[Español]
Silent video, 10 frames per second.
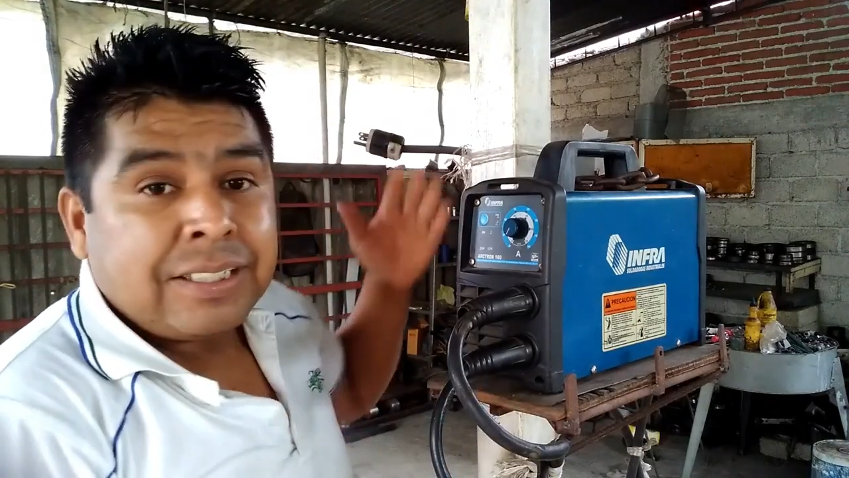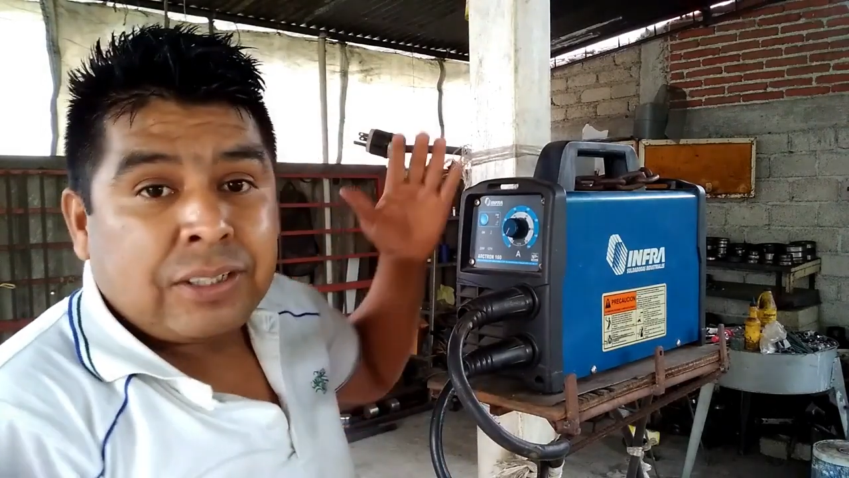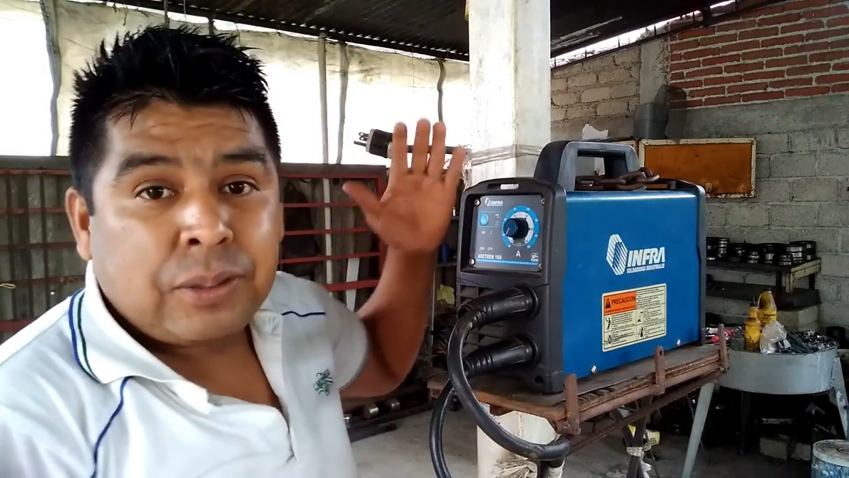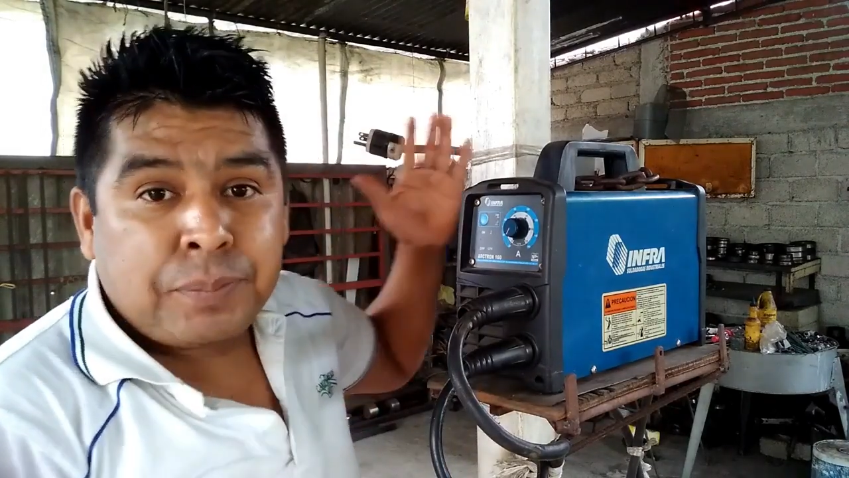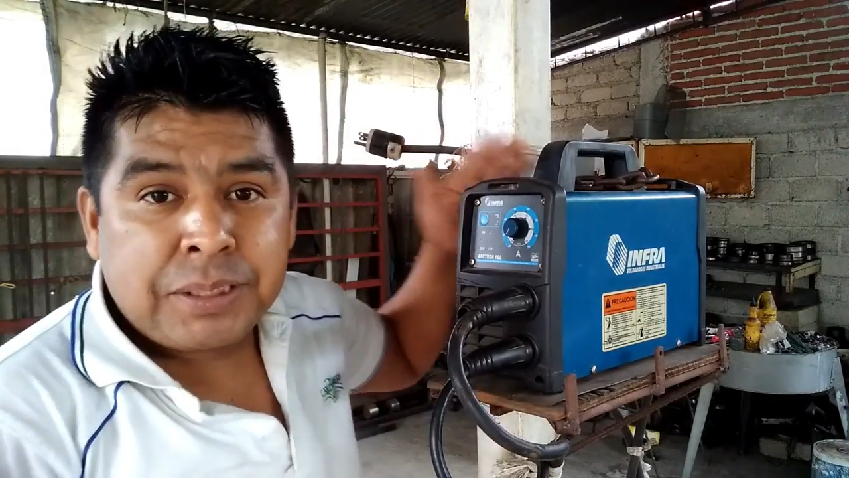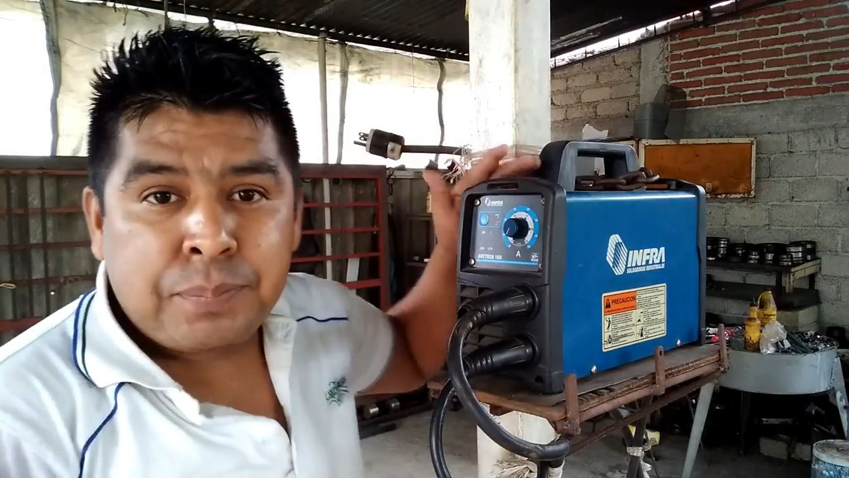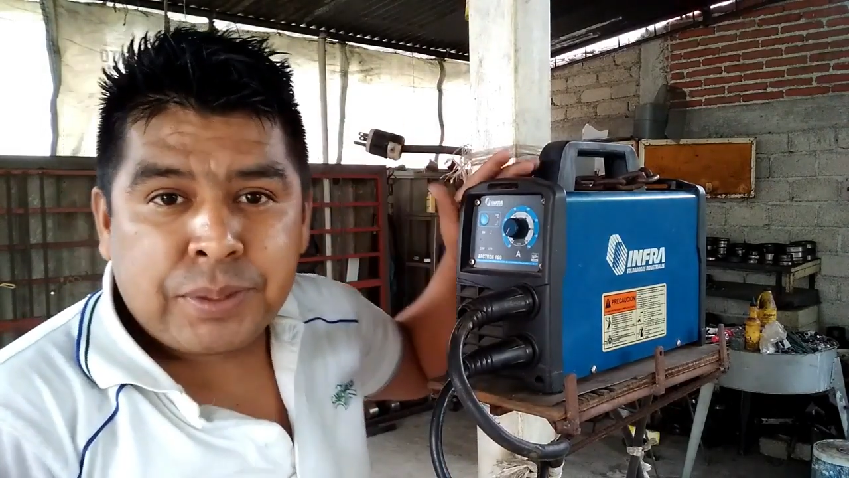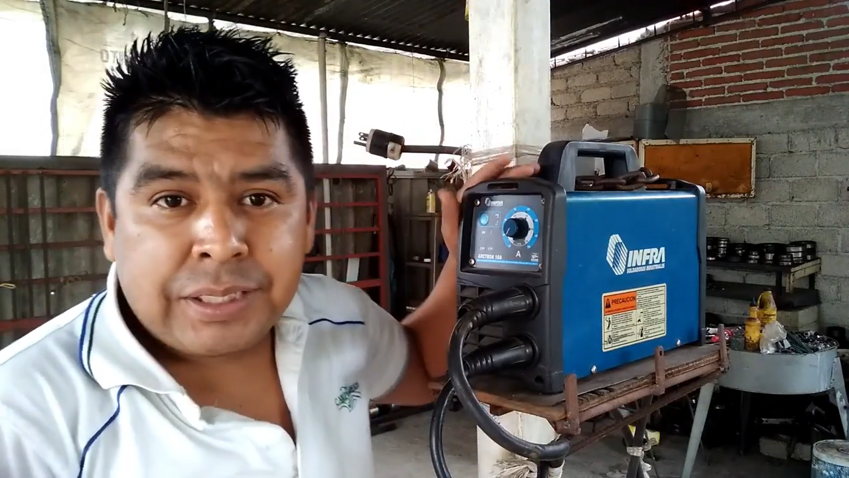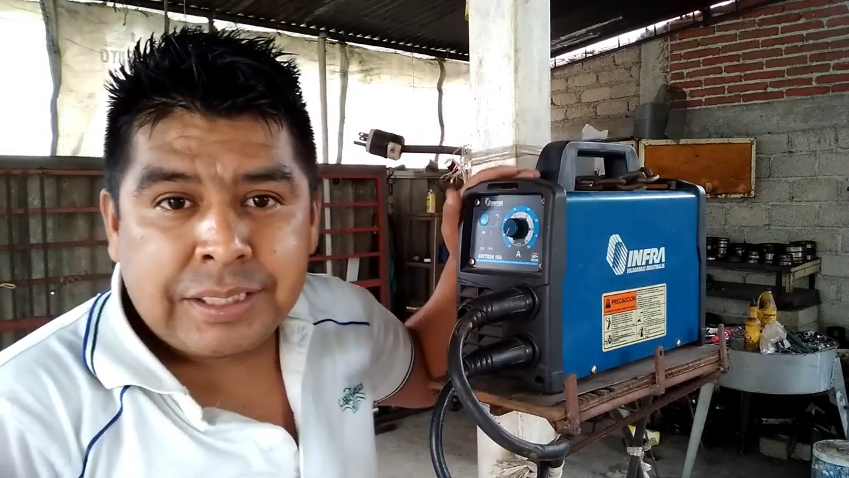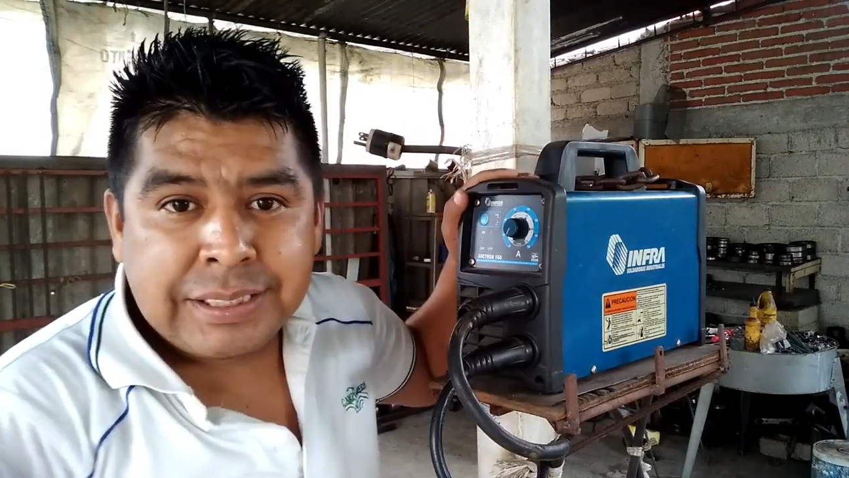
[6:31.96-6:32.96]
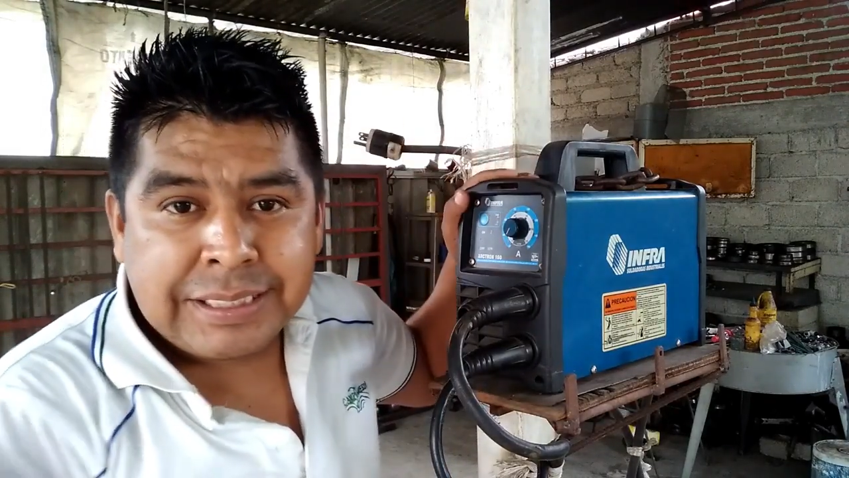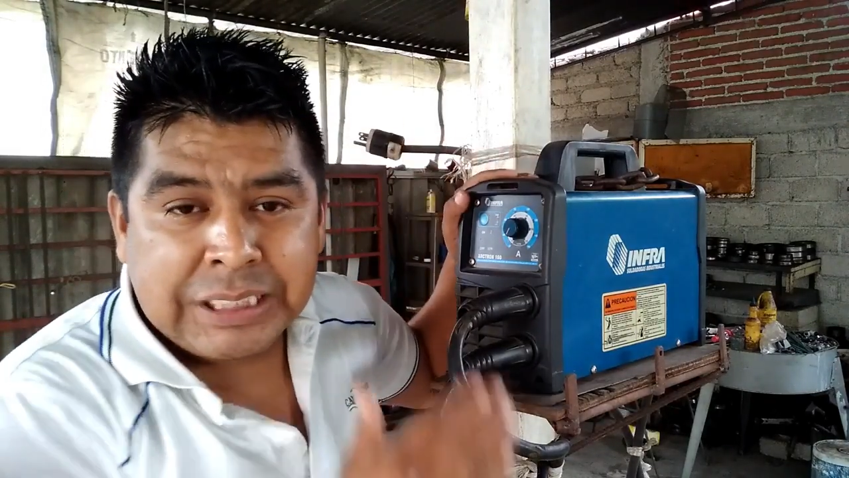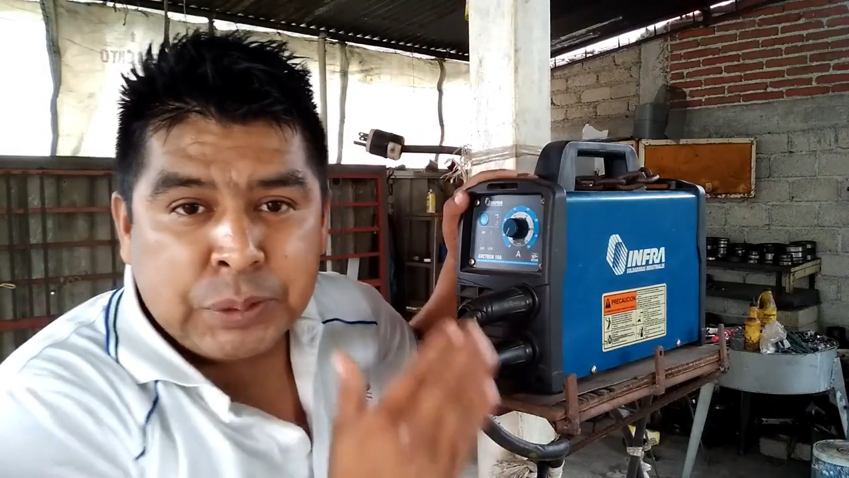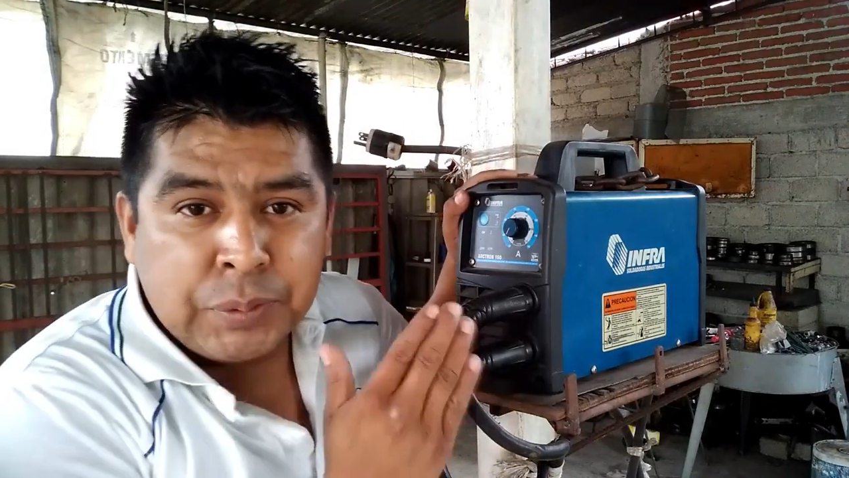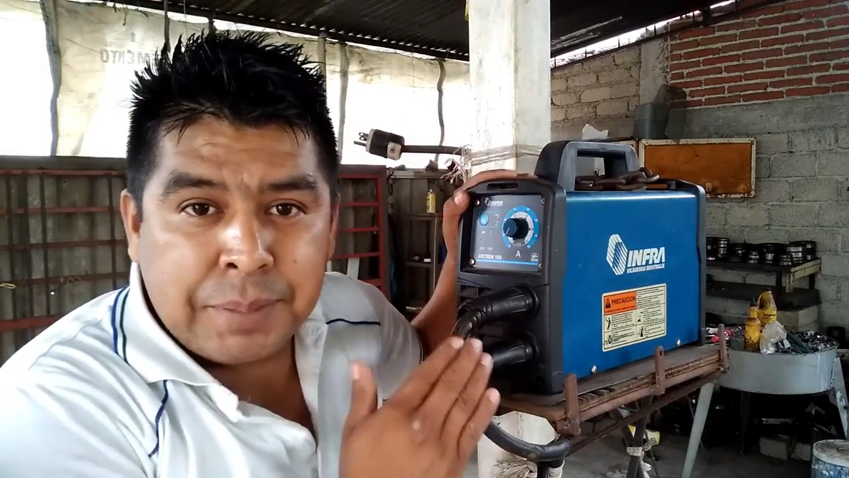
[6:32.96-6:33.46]
Lo más importante es que
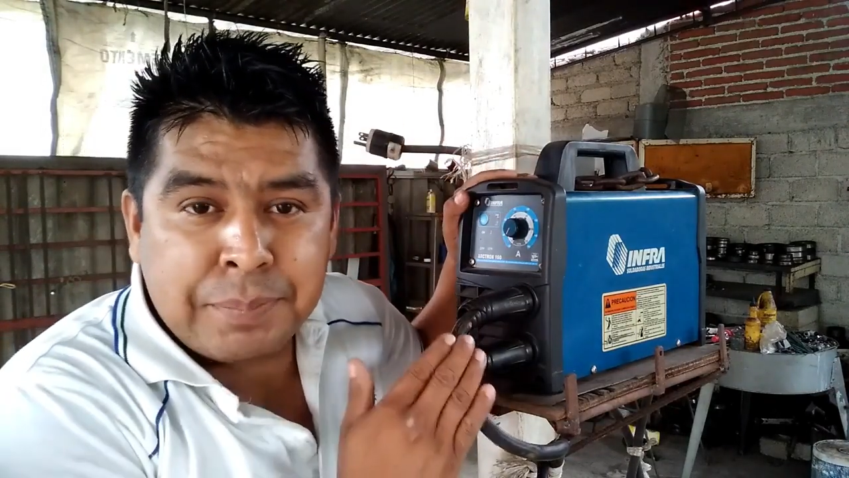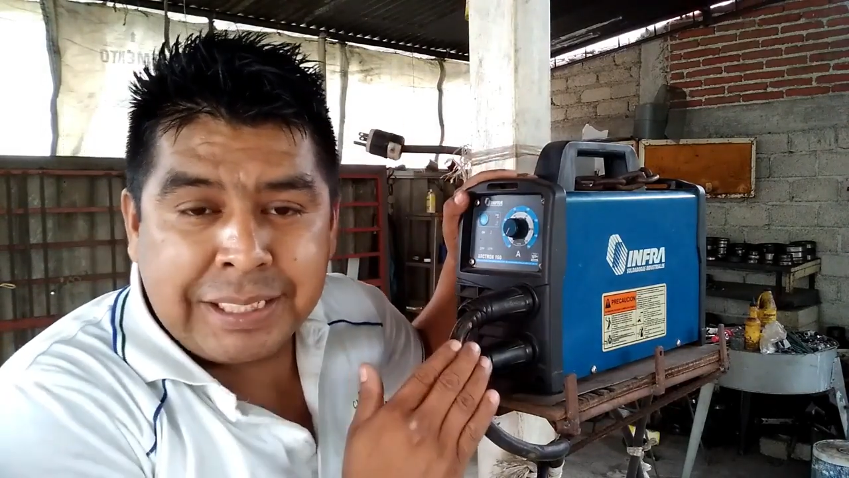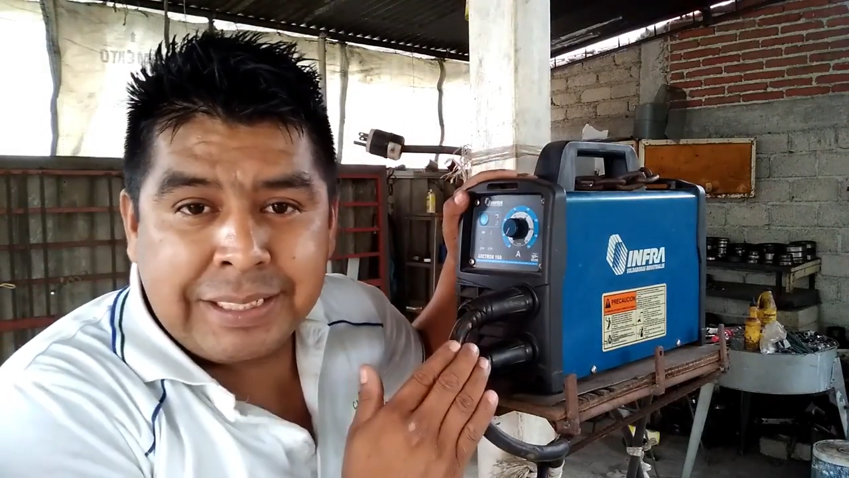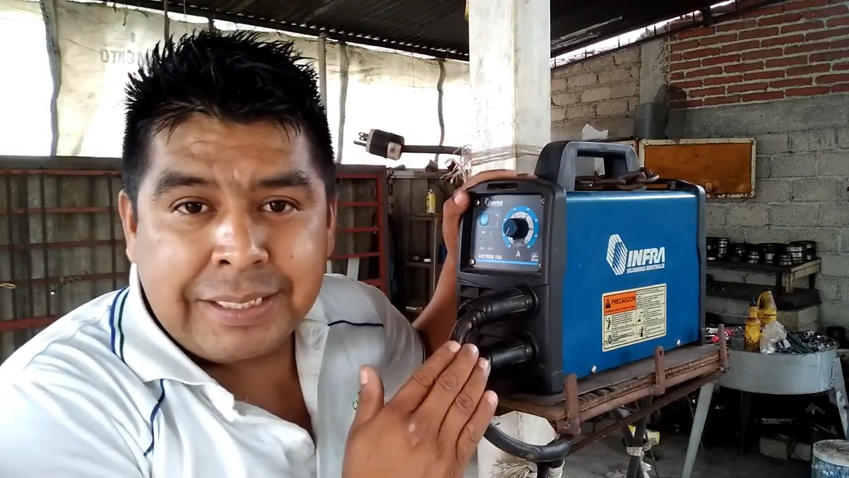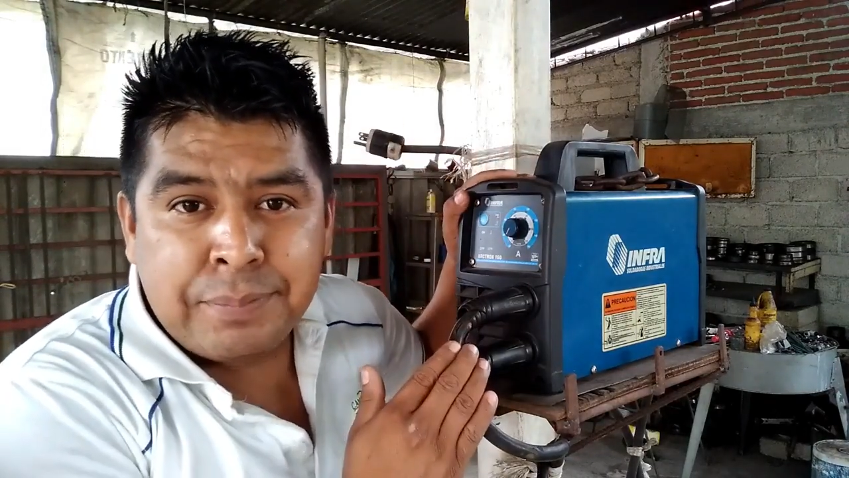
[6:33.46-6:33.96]
sea una máquina